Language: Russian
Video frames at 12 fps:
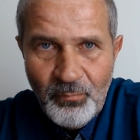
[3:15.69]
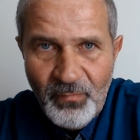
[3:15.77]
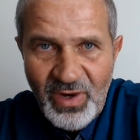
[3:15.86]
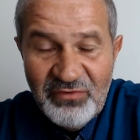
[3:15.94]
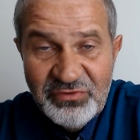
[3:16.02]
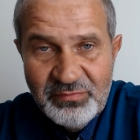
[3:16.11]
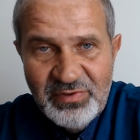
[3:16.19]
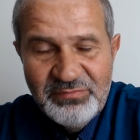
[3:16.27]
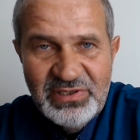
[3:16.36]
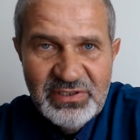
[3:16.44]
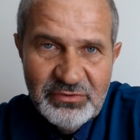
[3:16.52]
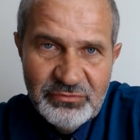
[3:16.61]

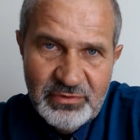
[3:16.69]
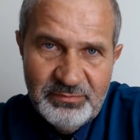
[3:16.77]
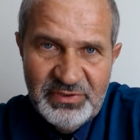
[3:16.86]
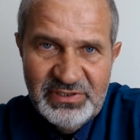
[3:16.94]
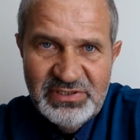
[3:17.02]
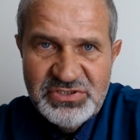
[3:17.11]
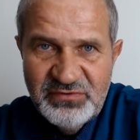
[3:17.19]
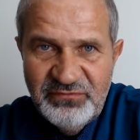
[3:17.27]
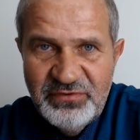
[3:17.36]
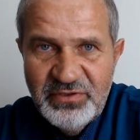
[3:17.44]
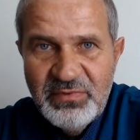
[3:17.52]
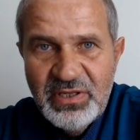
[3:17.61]
автомобиле, который принадлежит
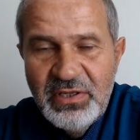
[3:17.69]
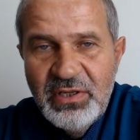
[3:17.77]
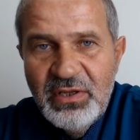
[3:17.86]
фирме,